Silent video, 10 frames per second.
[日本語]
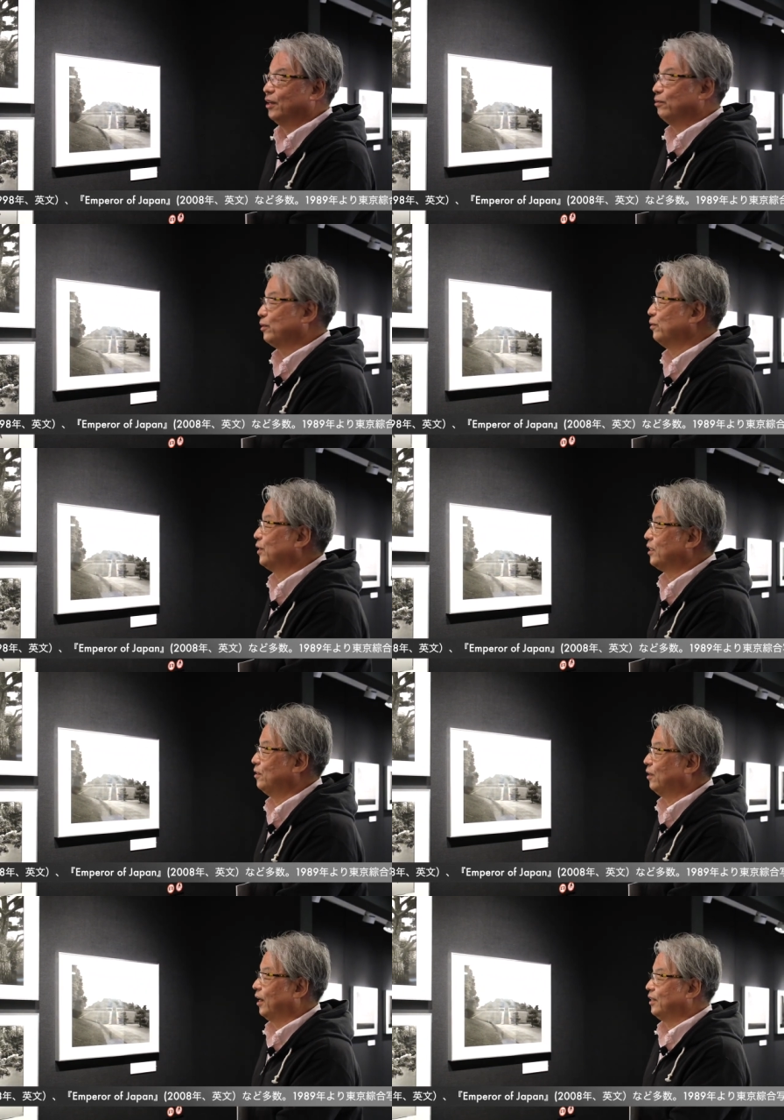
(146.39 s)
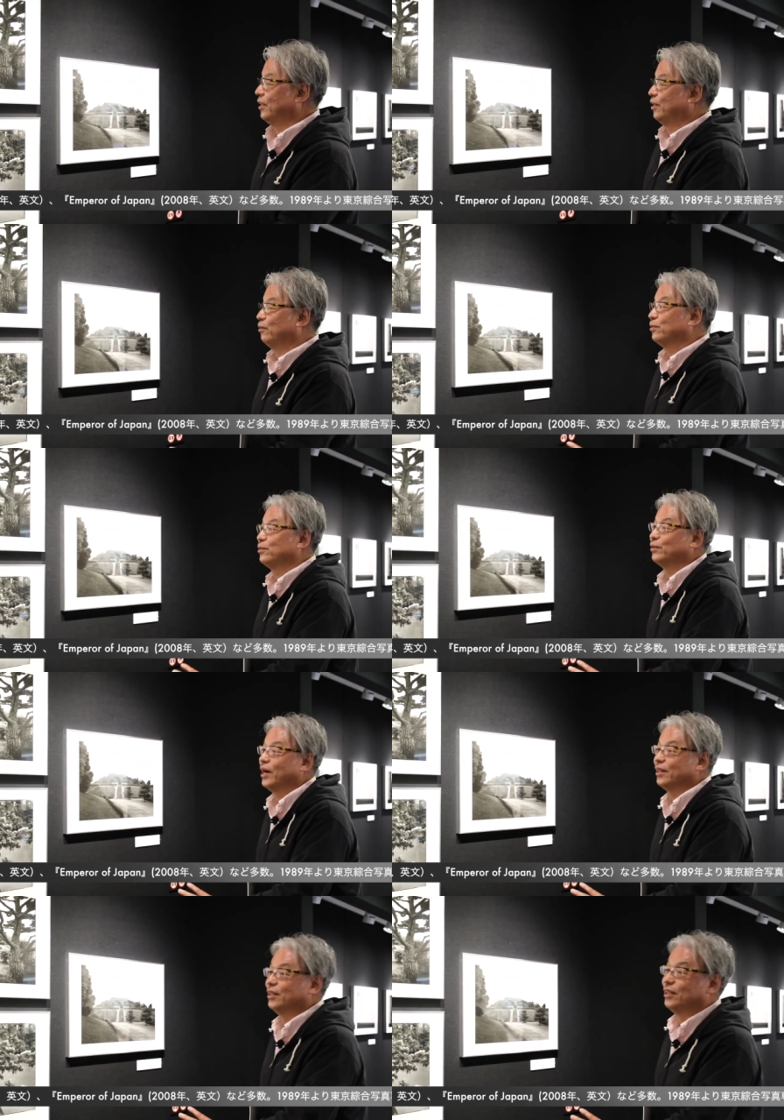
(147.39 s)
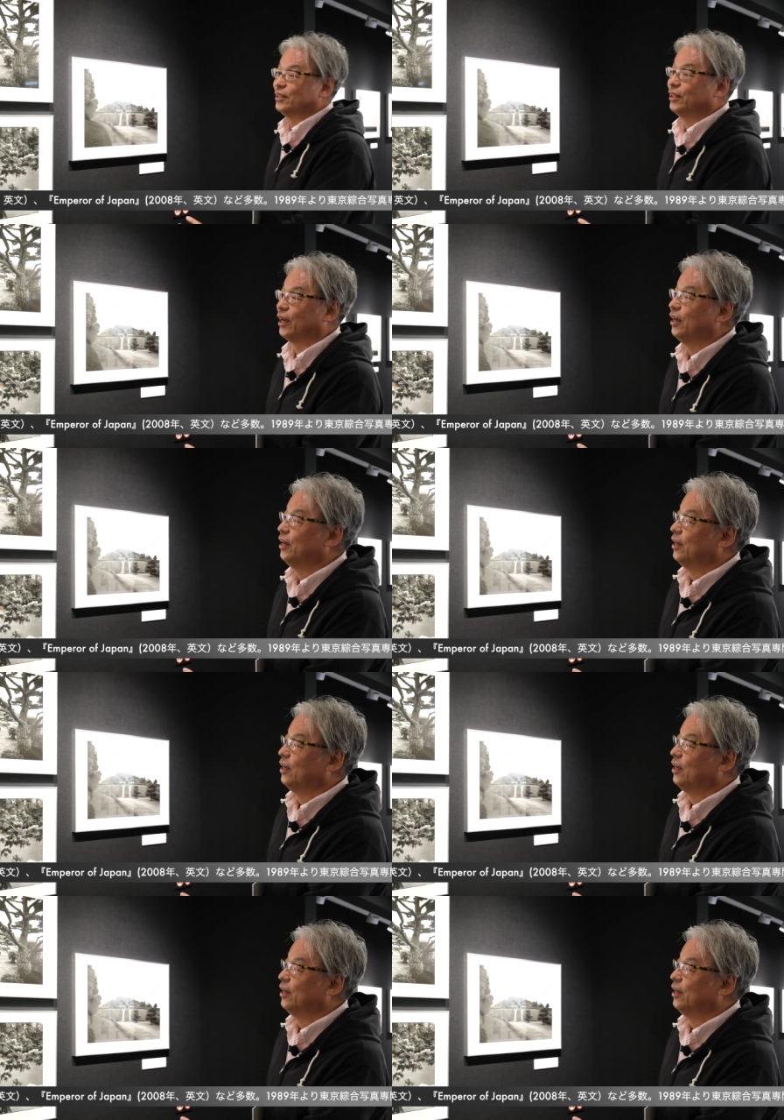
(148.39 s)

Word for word: の人たちの間で論争があってですね、